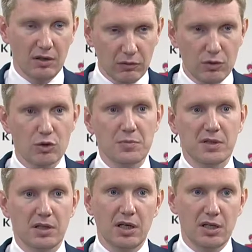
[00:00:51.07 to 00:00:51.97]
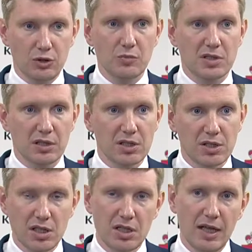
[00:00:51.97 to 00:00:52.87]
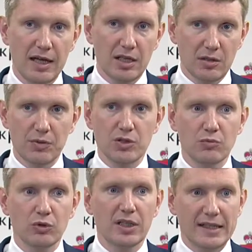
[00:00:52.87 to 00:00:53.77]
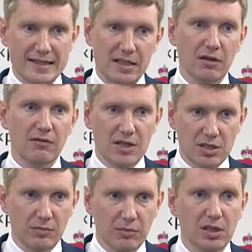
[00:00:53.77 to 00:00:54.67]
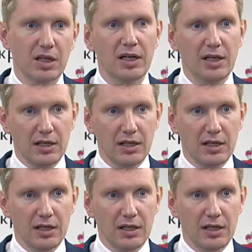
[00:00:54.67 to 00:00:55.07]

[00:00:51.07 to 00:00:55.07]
Вот, собственно говоря, о чем соглашение и почему для нас так важно было